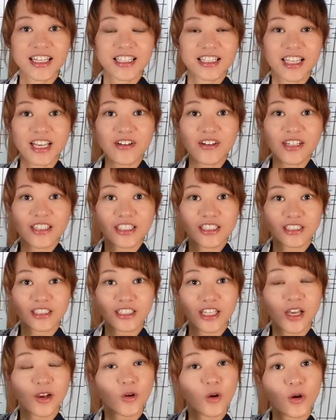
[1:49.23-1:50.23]
ではです
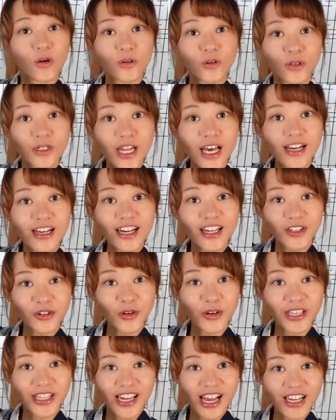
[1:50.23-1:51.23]
ねこの中
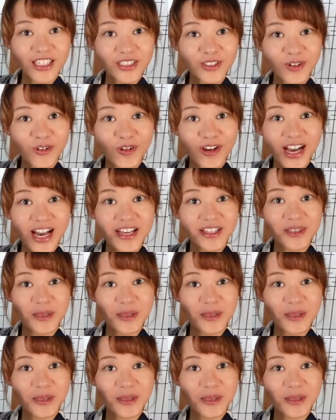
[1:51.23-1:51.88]
のイラストを描